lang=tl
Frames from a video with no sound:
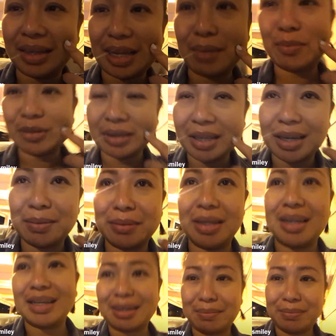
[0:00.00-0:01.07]
inabot na kami
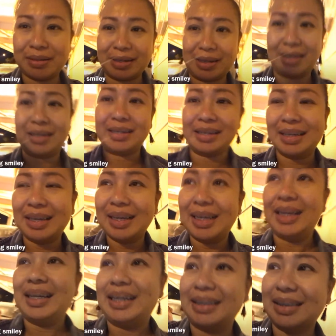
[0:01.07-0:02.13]
ng gabi.
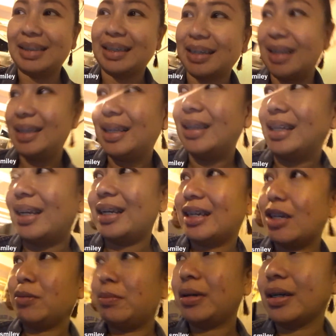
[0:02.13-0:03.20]
Ang tagal din talaga
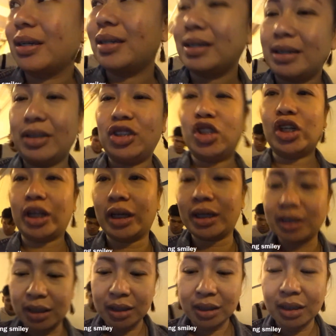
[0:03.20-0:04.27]
mag-check
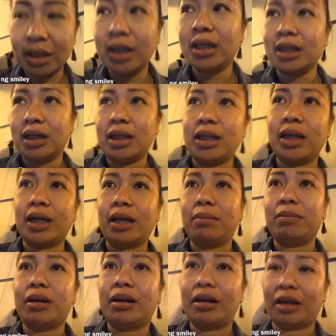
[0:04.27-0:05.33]
ng MRA.